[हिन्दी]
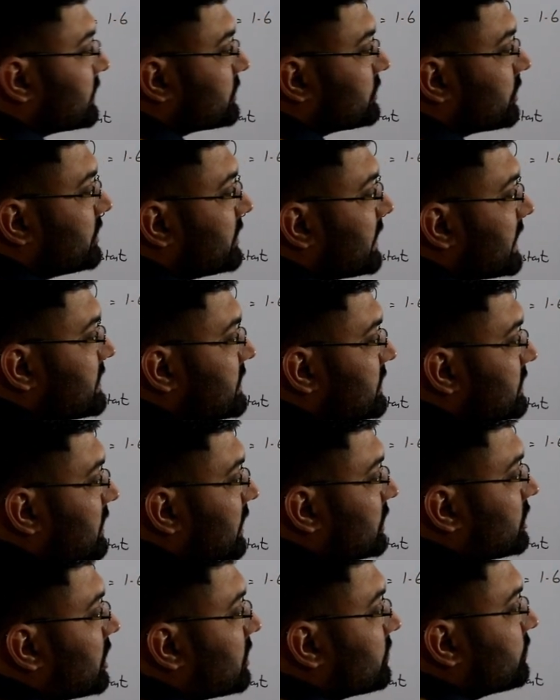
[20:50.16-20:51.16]
तो ये जितना
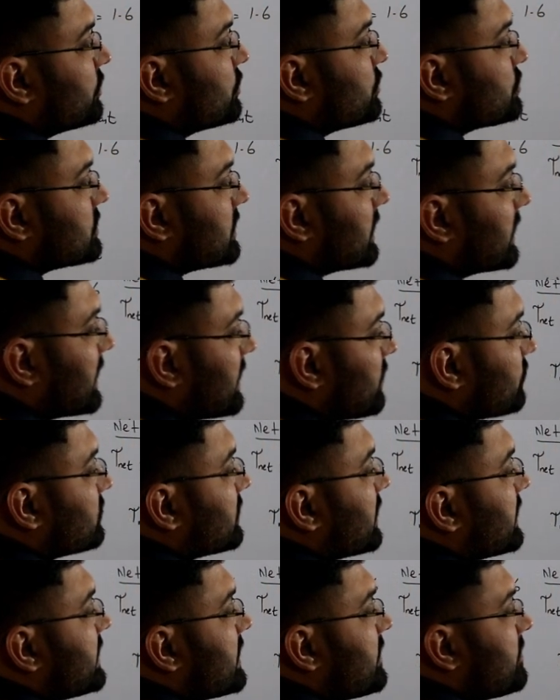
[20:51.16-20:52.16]
टॉर्क प्रोड्यूस कर रहा है
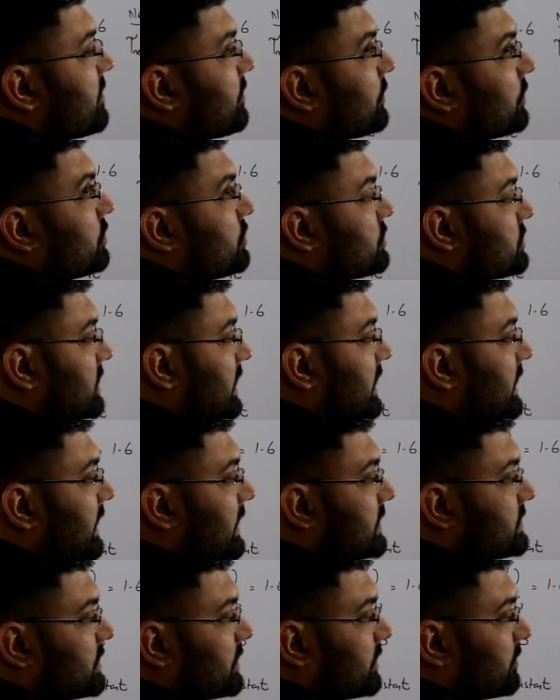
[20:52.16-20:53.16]
उतना ये भी प्रोड्यूस
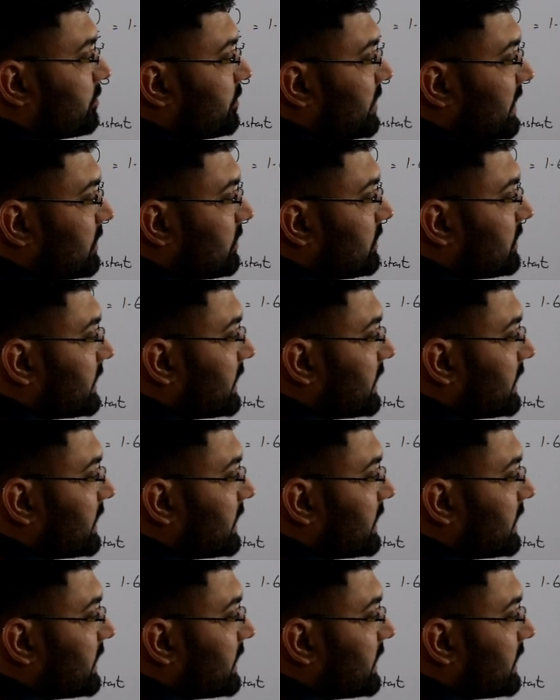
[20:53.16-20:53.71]
करेगा जी बिल्कुल